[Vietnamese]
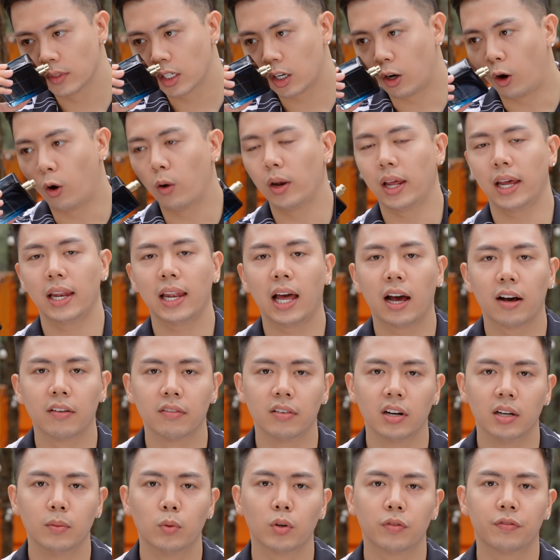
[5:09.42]
Có lẽ là
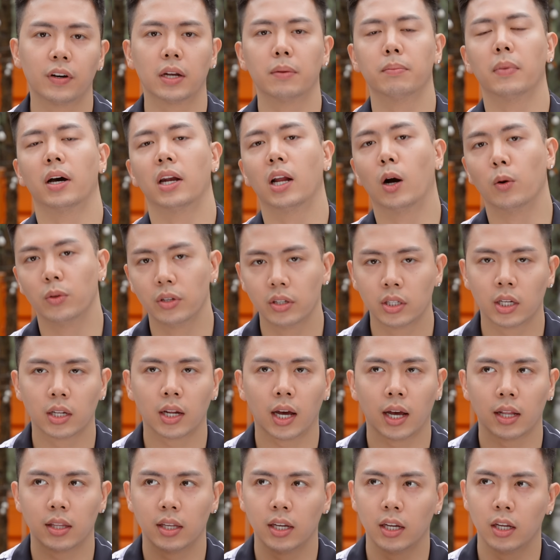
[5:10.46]
với một phần mở đầu như thế
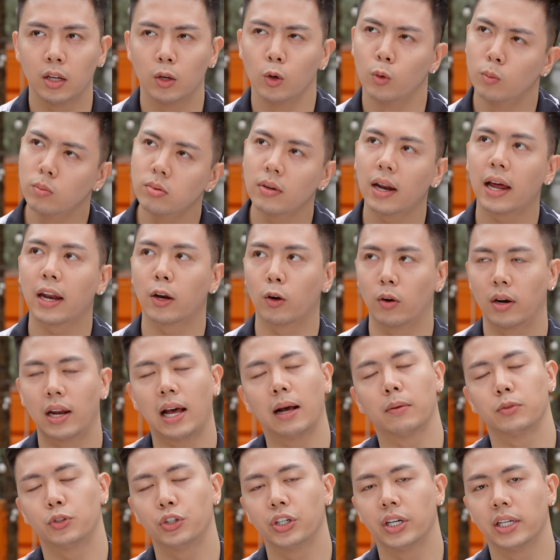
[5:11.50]
này thì đúng là nó
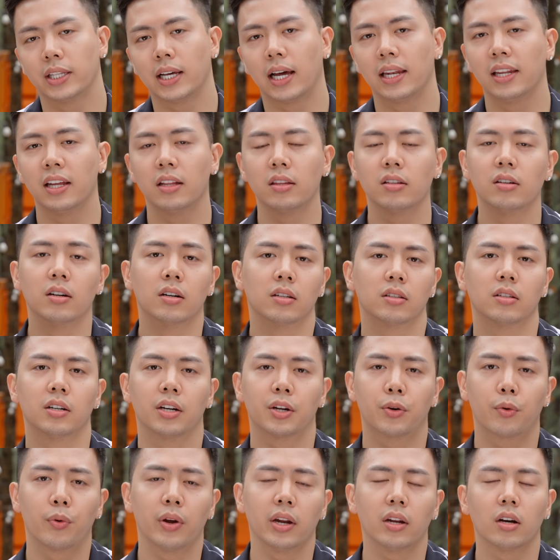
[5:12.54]
làm cho người ta liên tưởng tới
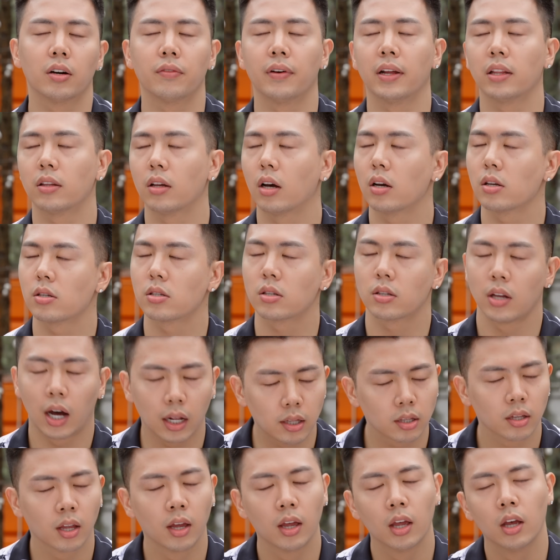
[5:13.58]
Creed Aventus thật.
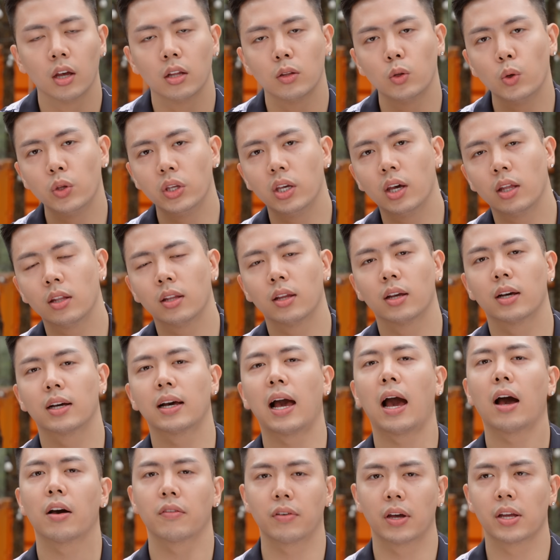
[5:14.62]
Tuy nhiên
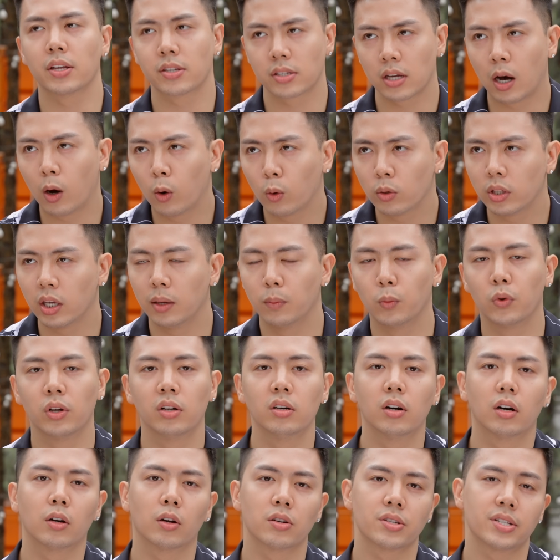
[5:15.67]
càng về sau thì mùi
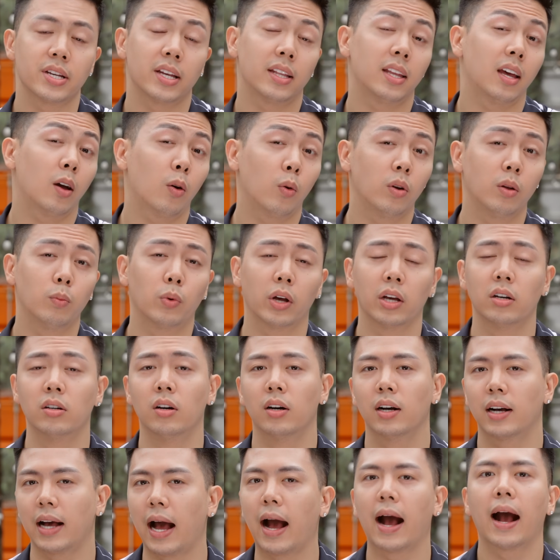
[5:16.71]
hương nó sẽ theo một cái
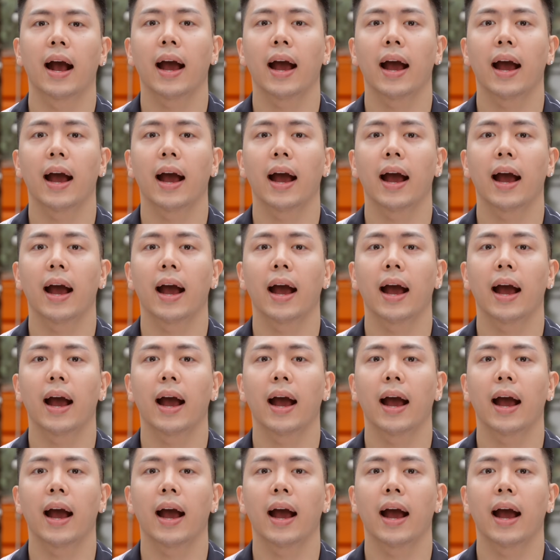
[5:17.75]
hướng càng